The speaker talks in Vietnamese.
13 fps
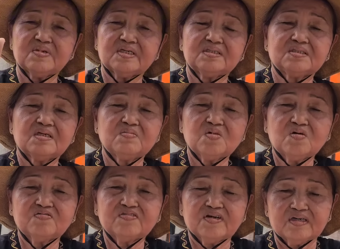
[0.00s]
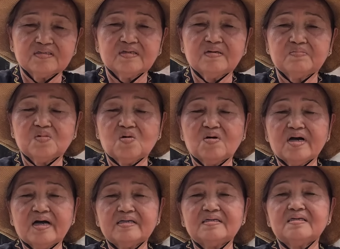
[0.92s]
man xe mô phật nam mô
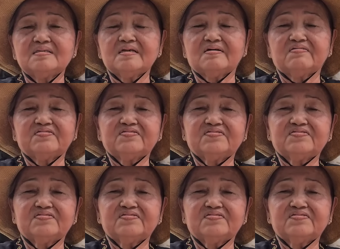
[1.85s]
a di đà